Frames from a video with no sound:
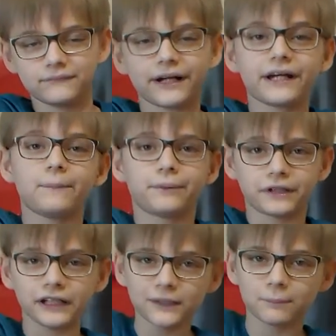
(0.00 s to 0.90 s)
Так я и
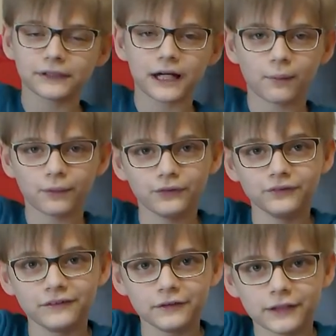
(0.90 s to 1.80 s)
пернатых
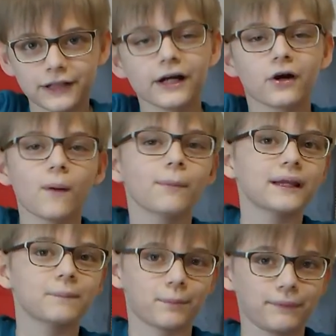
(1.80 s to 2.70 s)
подкормлю, и
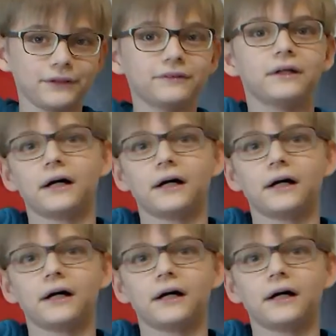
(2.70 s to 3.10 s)
коробка не попадет